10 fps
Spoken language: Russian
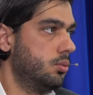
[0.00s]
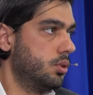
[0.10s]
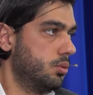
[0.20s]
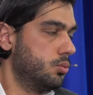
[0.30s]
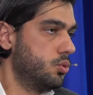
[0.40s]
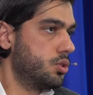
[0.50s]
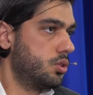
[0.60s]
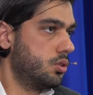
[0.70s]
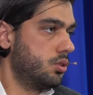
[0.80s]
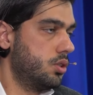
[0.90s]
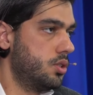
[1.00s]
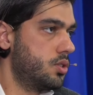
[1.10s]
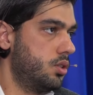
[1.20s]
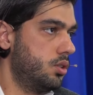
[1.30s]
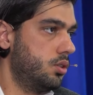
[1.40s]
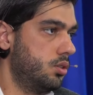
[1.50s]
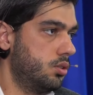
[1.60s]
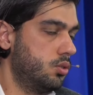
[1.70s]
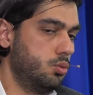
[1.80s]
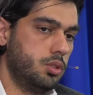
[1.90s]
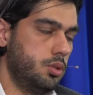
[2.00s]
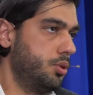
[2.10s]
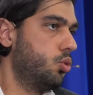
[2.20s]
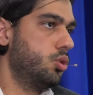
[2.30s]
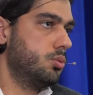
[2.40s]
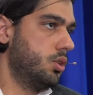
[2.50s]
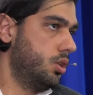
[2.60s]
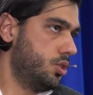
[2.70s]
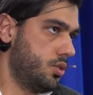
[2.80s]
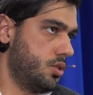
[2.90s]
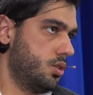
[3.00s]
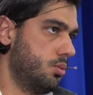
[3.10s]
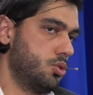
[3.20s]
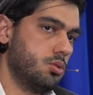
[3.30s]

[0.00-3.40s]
Потому что если... Ну, мы не переходим на личности там,